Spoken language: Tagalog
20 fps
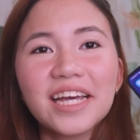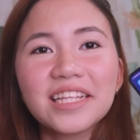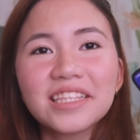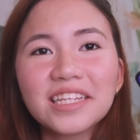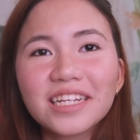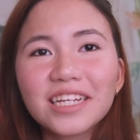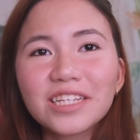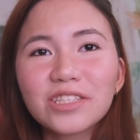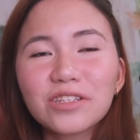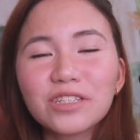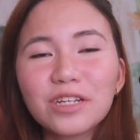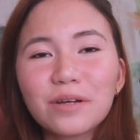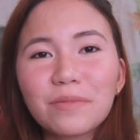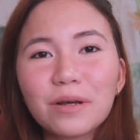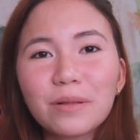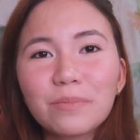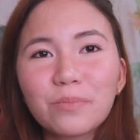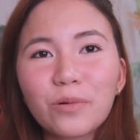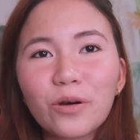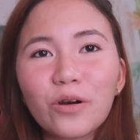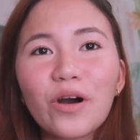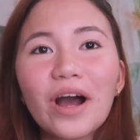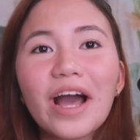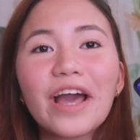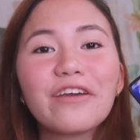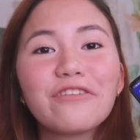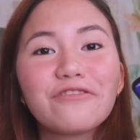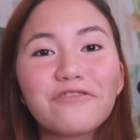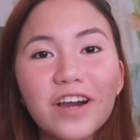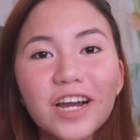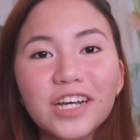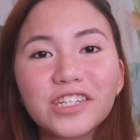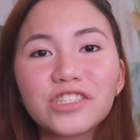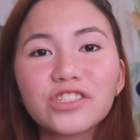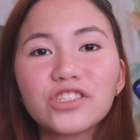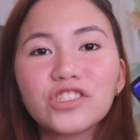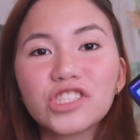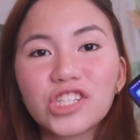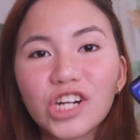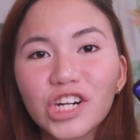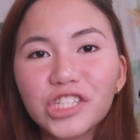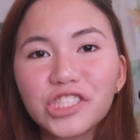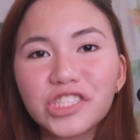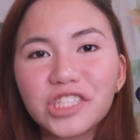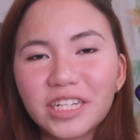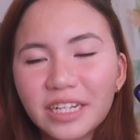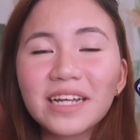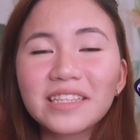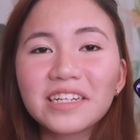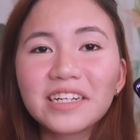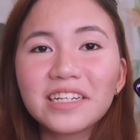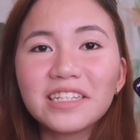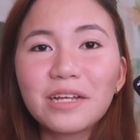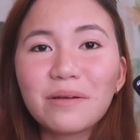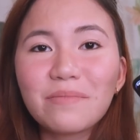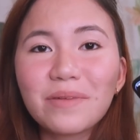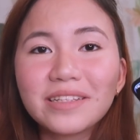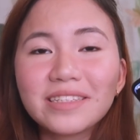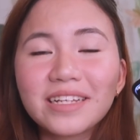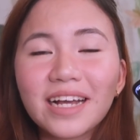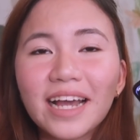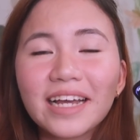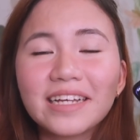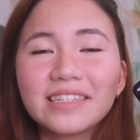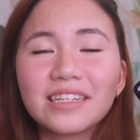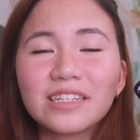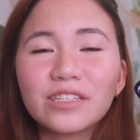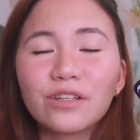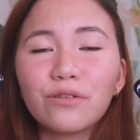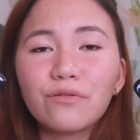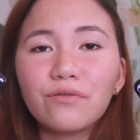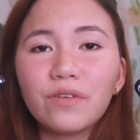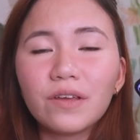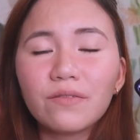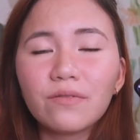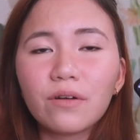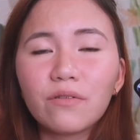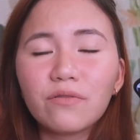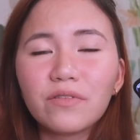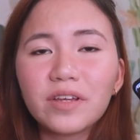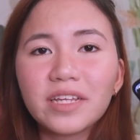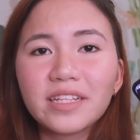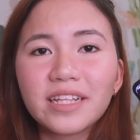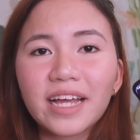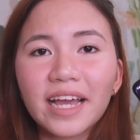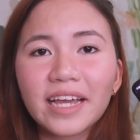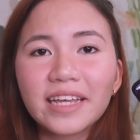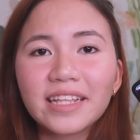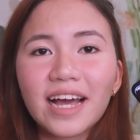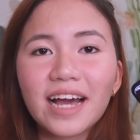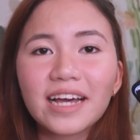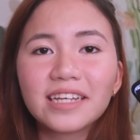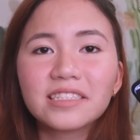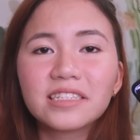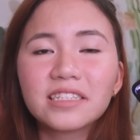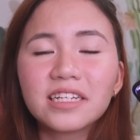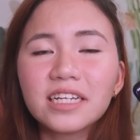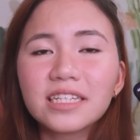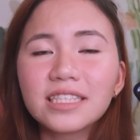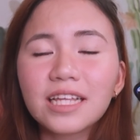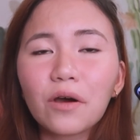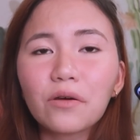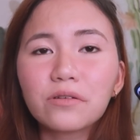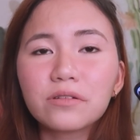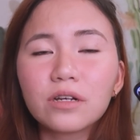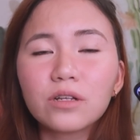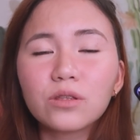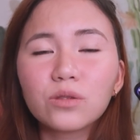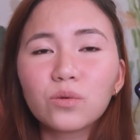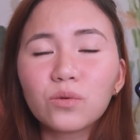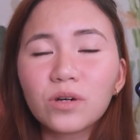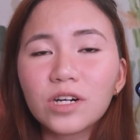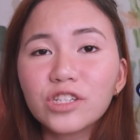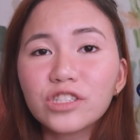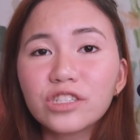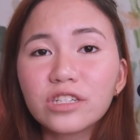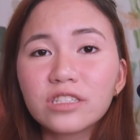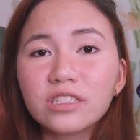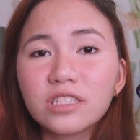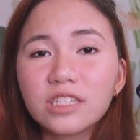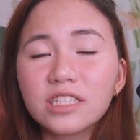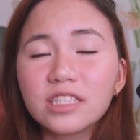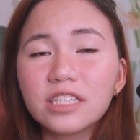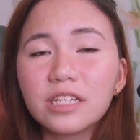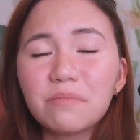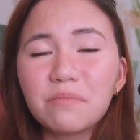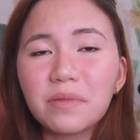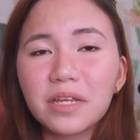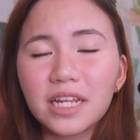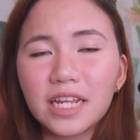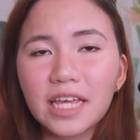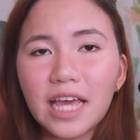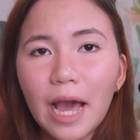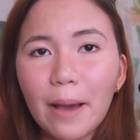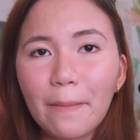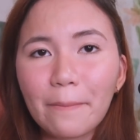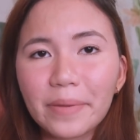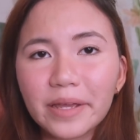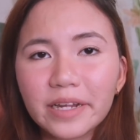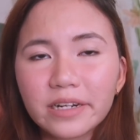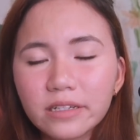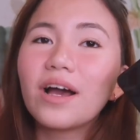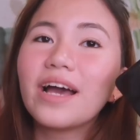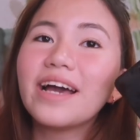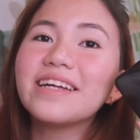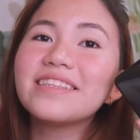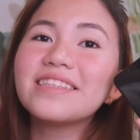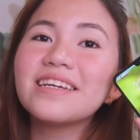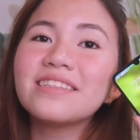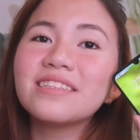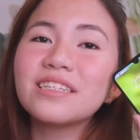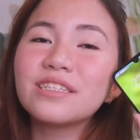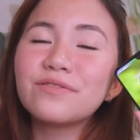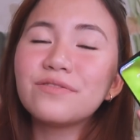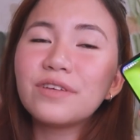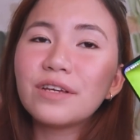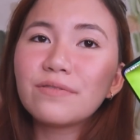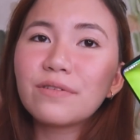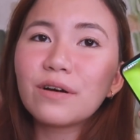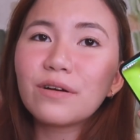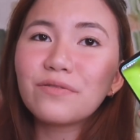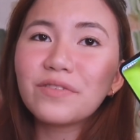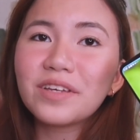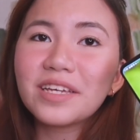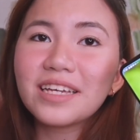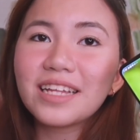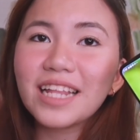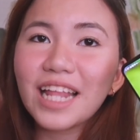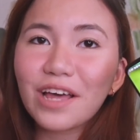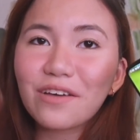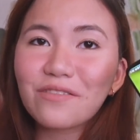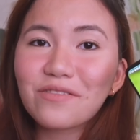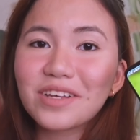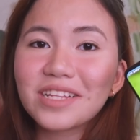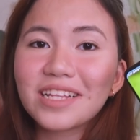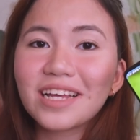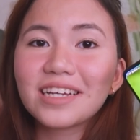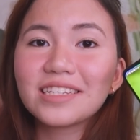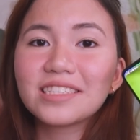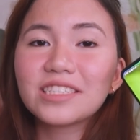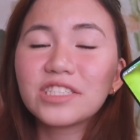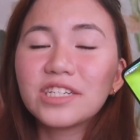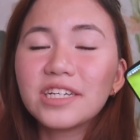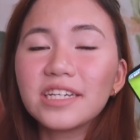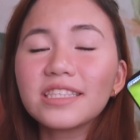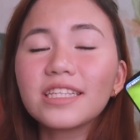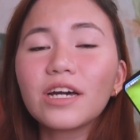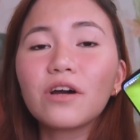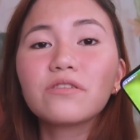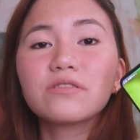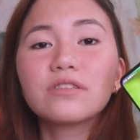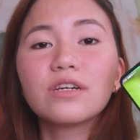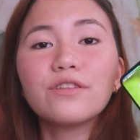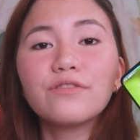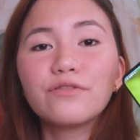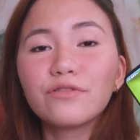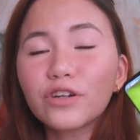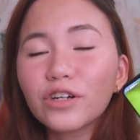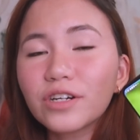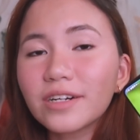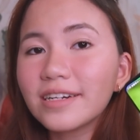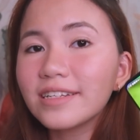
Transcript: and then ito naman po ay fast charging. Battery naman guys, itong Vivo V9 has 3,260 mAh and then this Vivo V11 has 3,400